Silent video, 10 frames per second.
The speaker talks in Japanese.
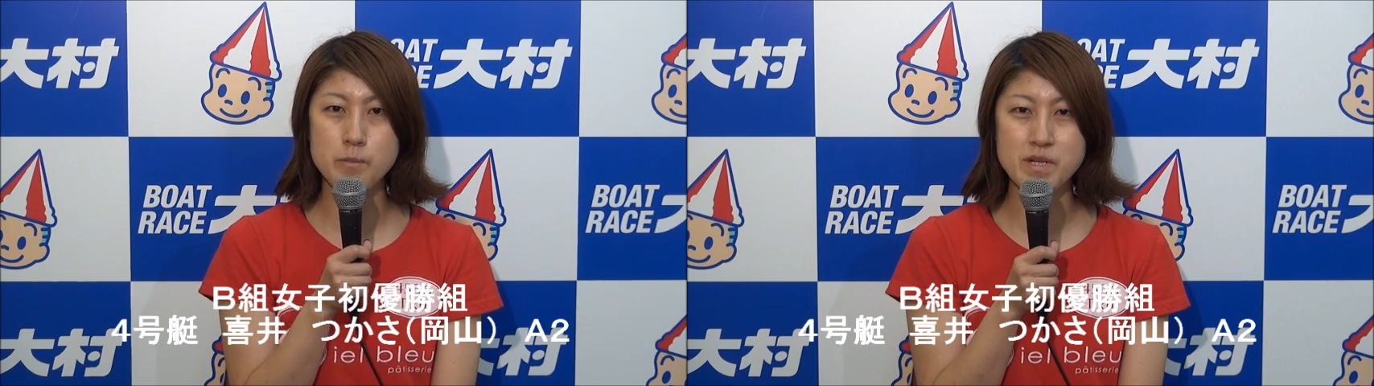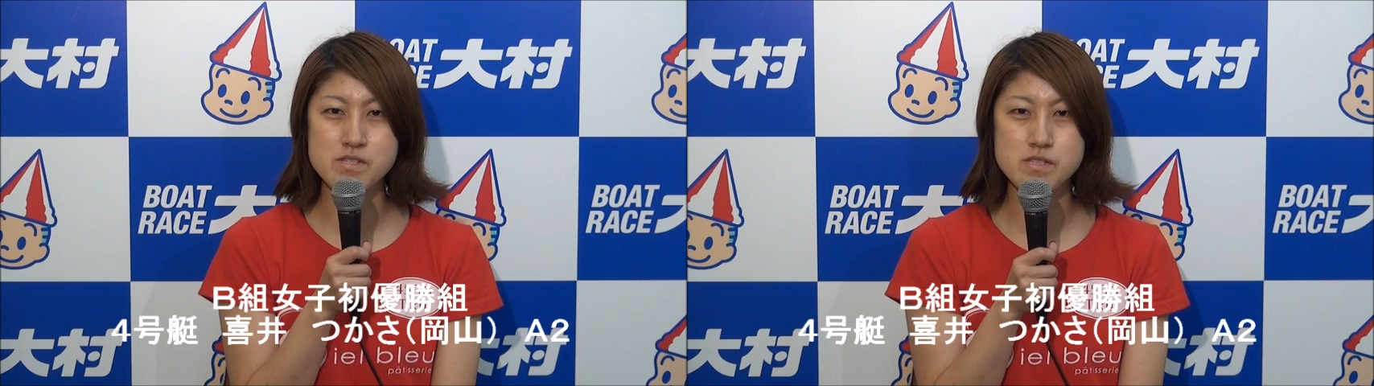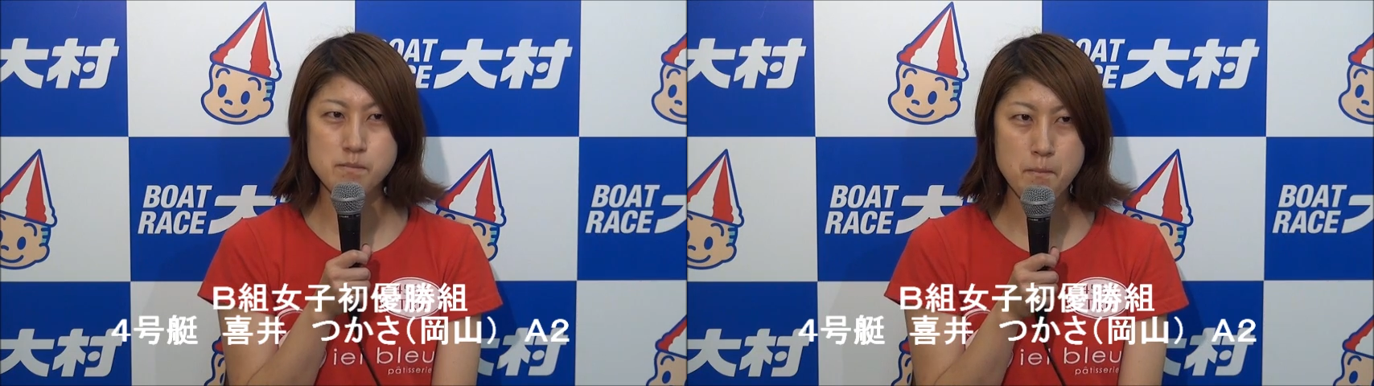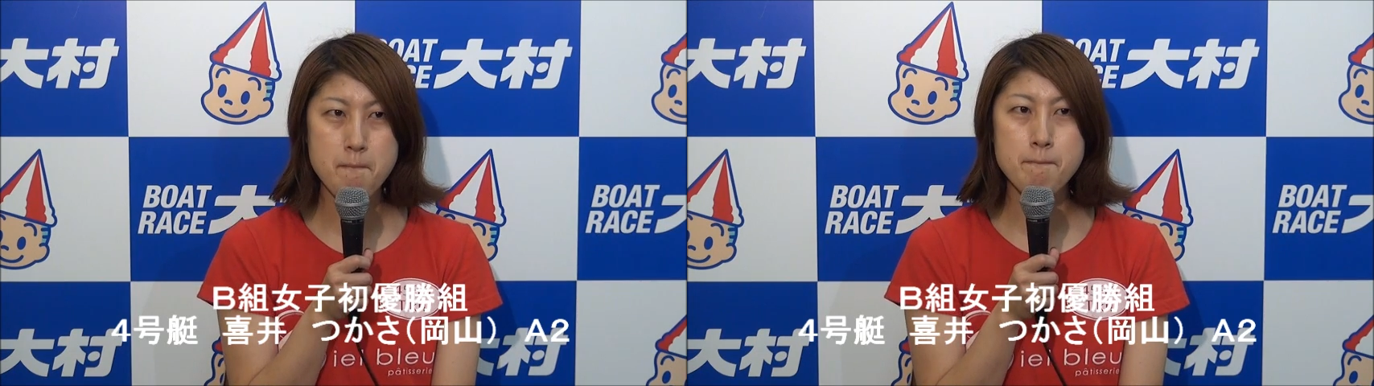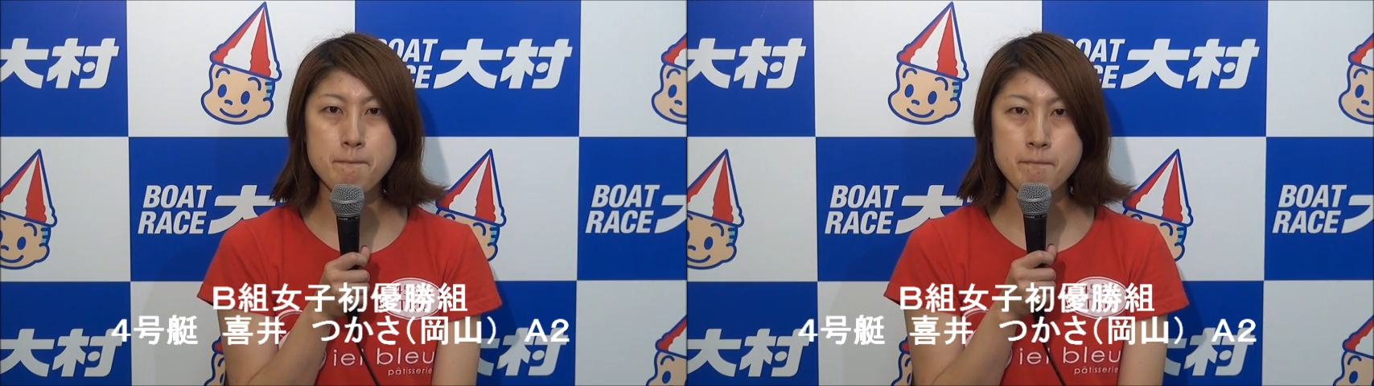います
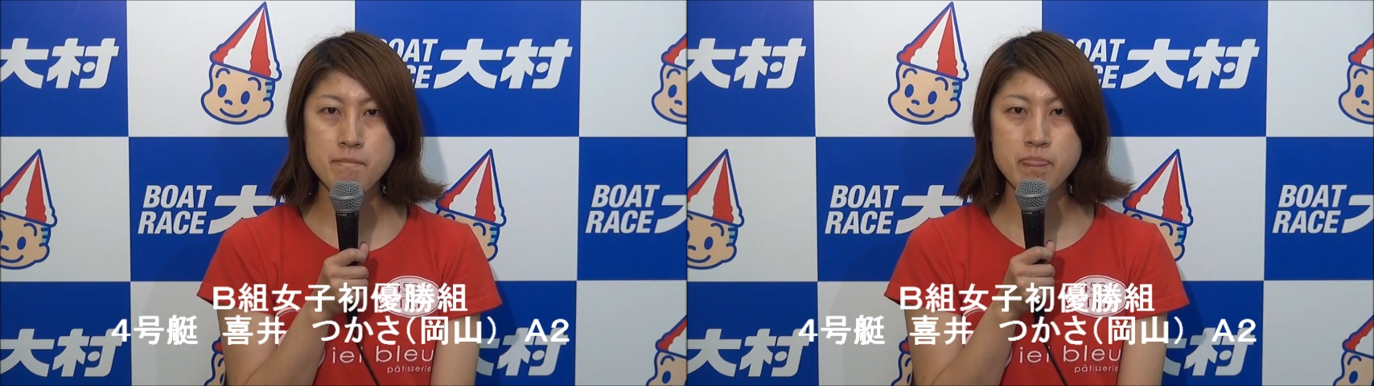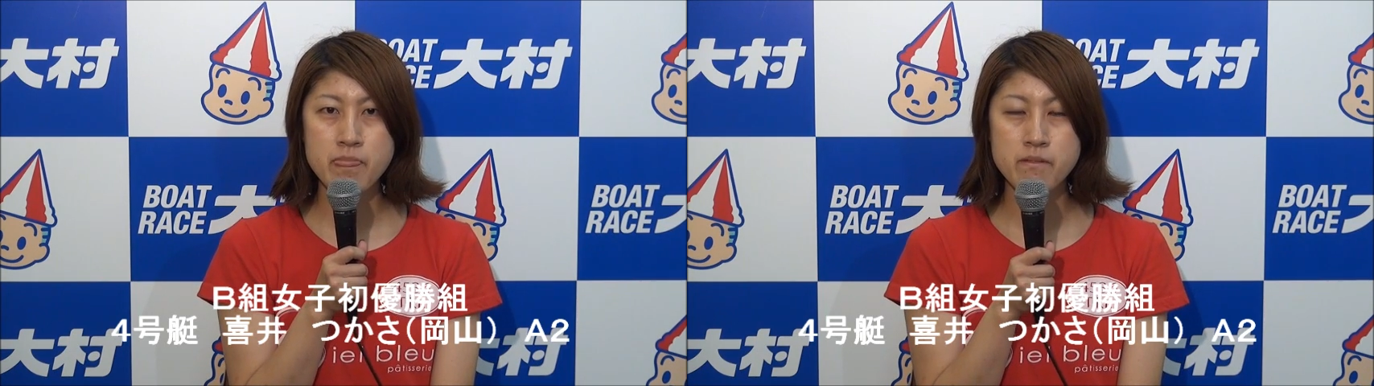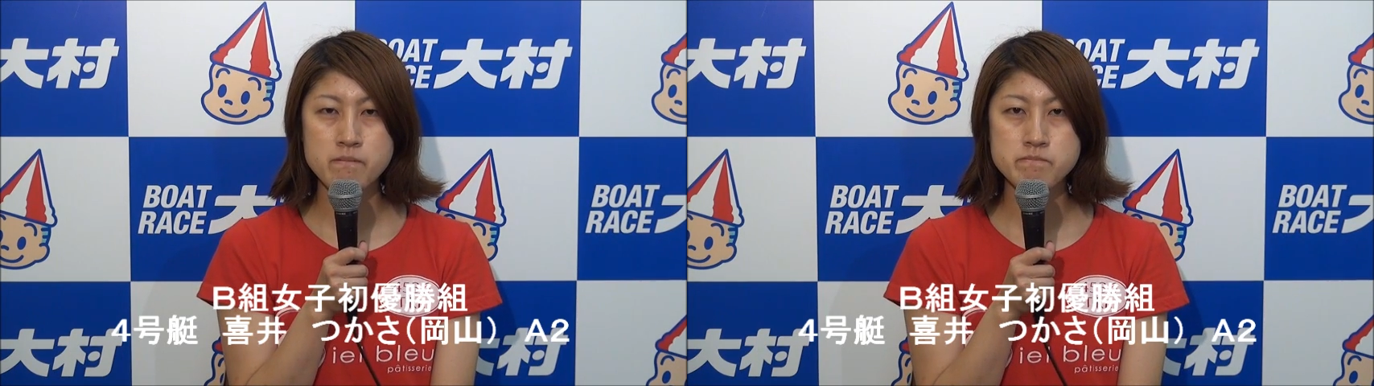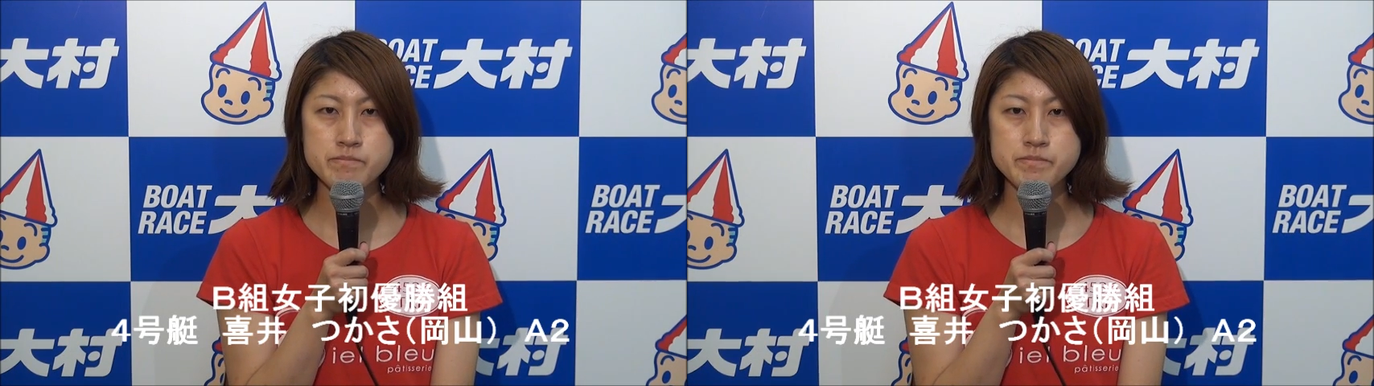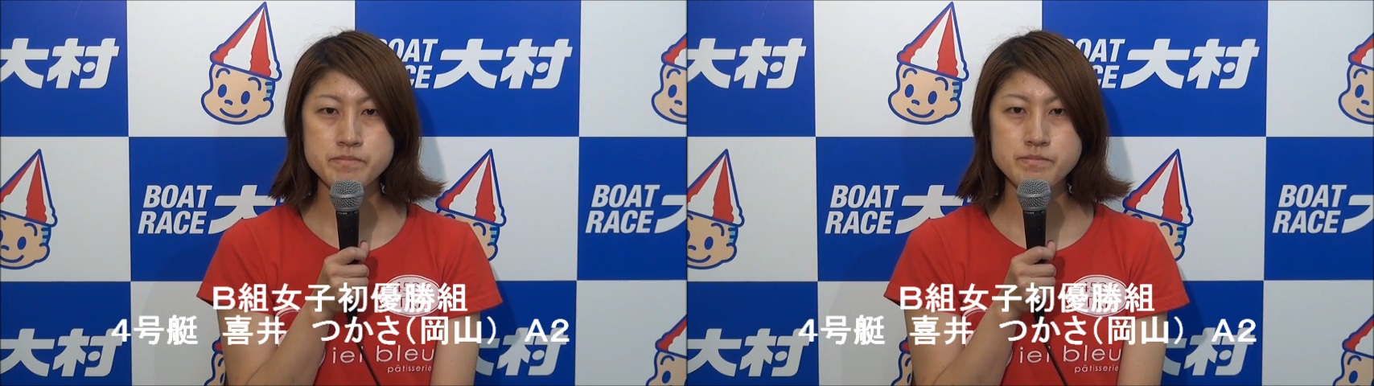優勝
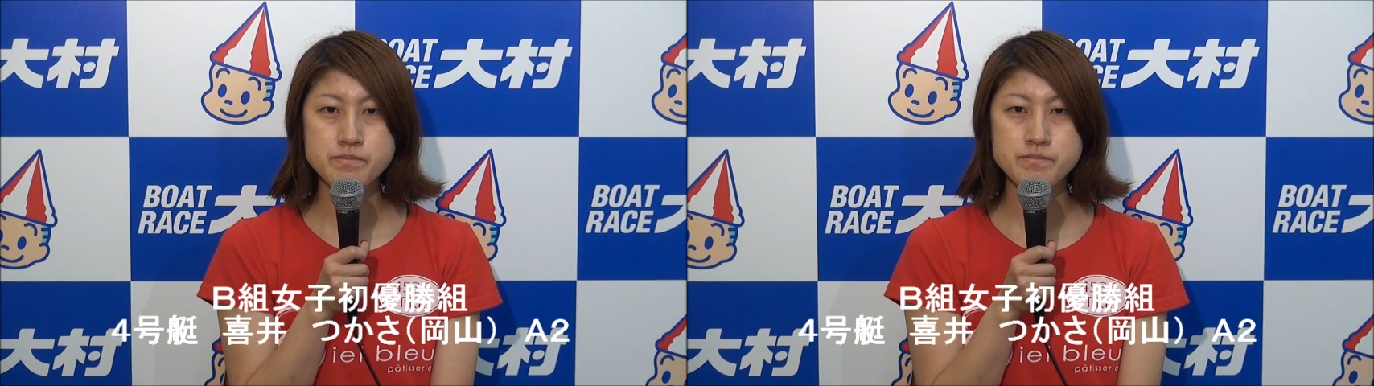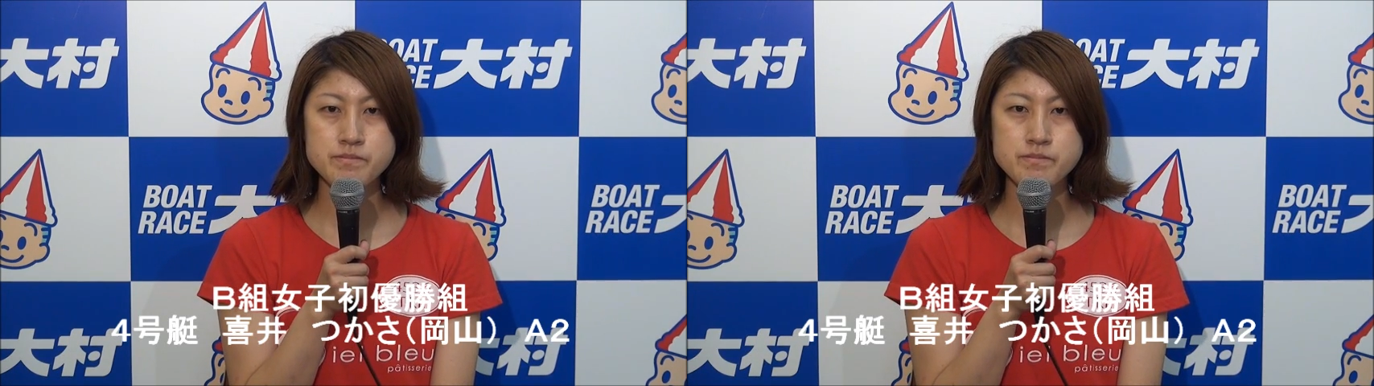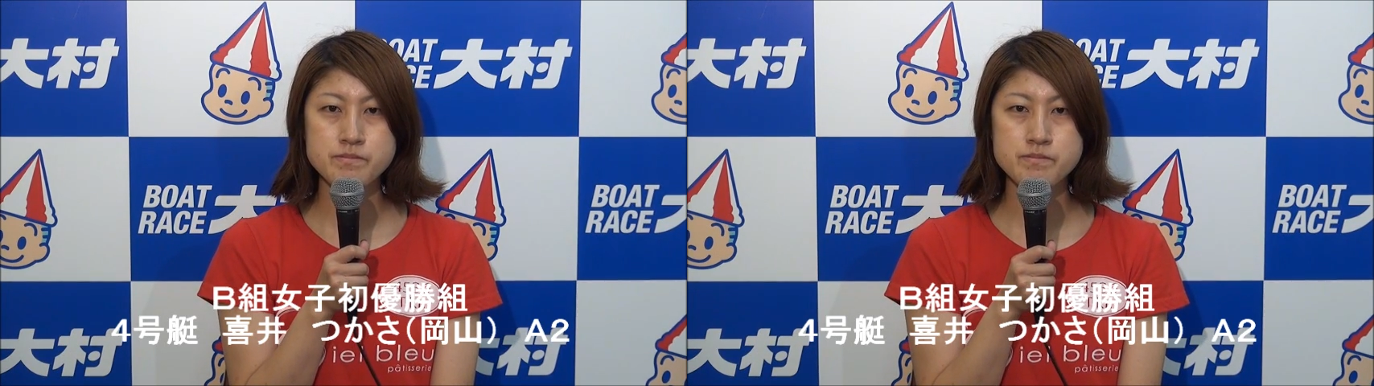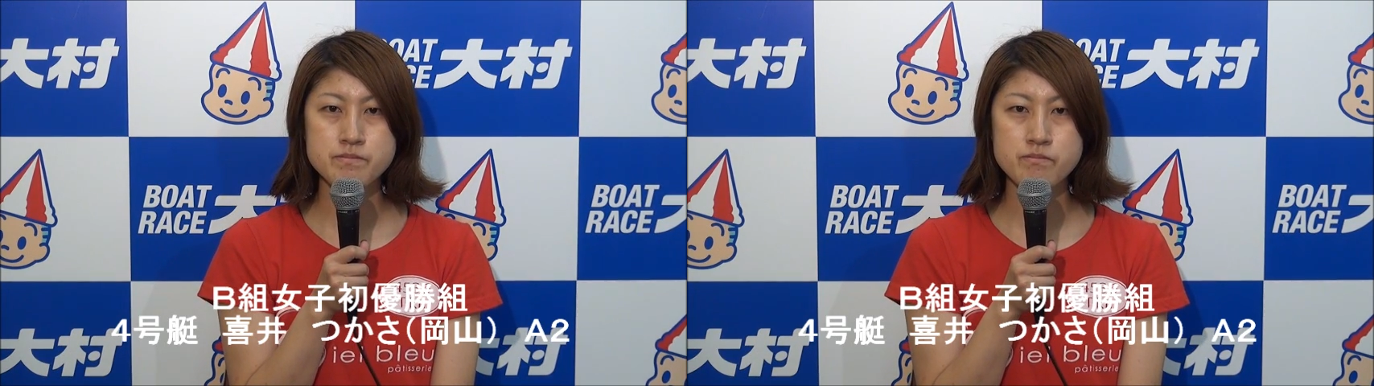戦に向けては何か